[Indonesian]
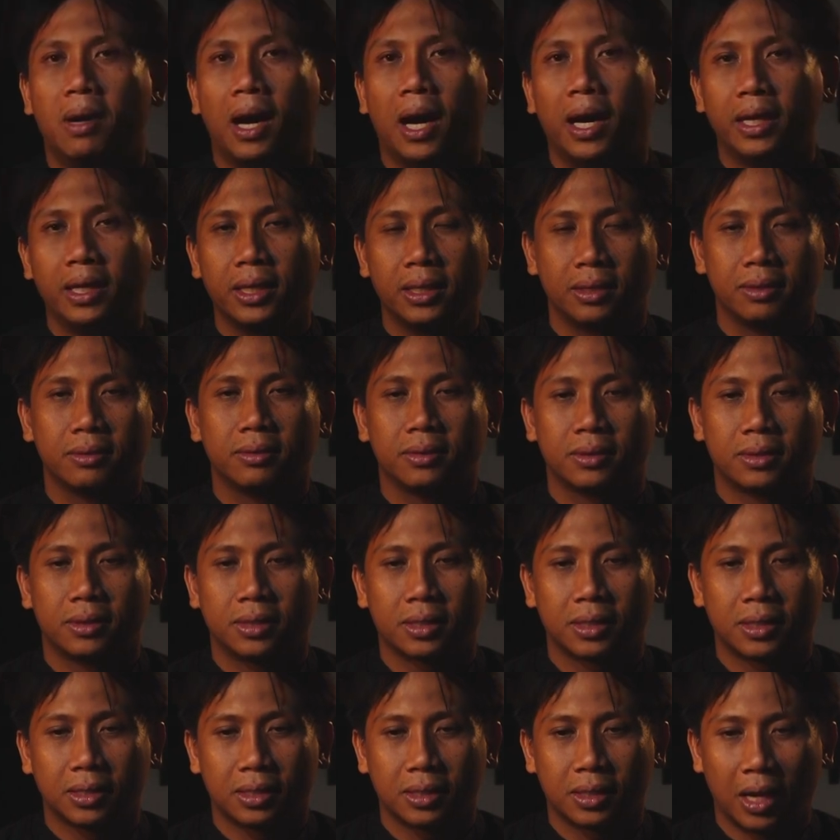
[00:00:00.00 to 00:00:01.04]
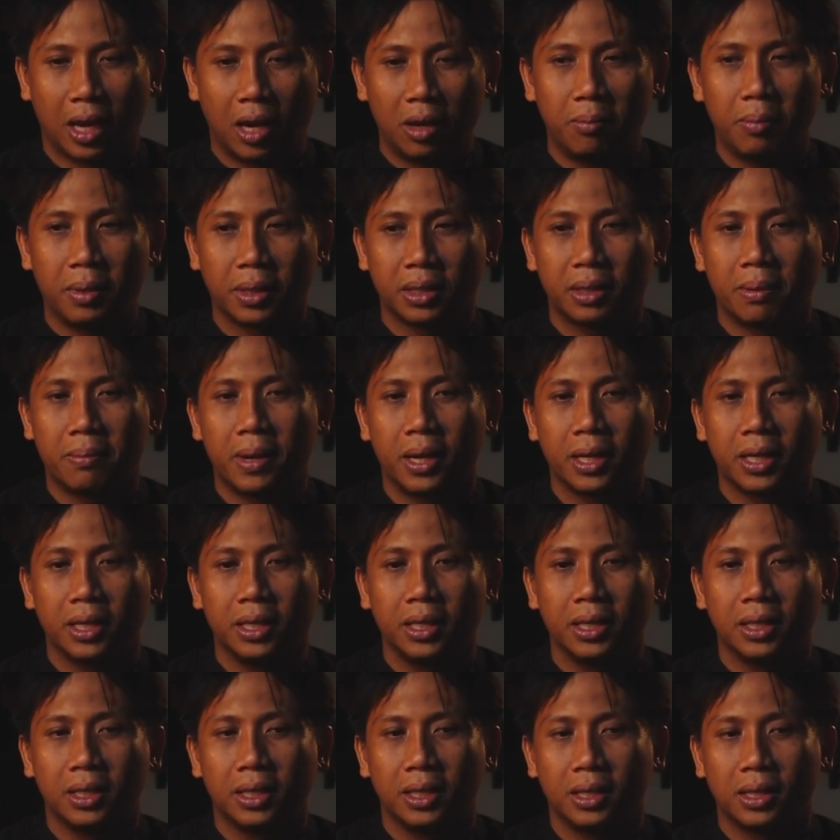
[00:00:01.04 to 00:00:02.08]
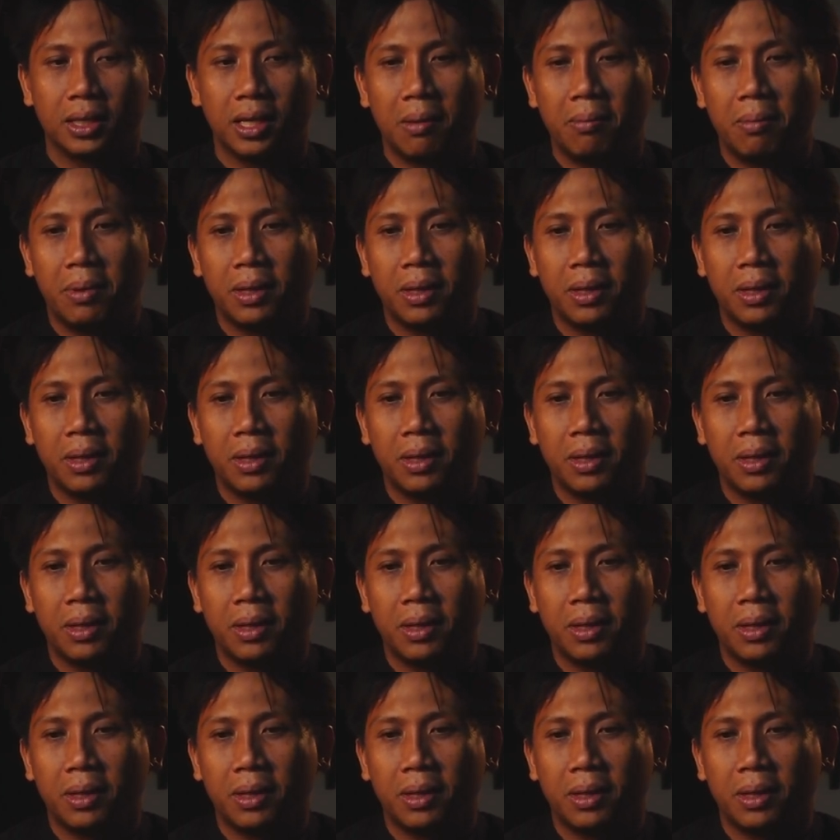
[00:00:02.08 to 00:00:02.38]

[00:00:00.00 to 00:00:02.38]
baik kalau berteman ini kita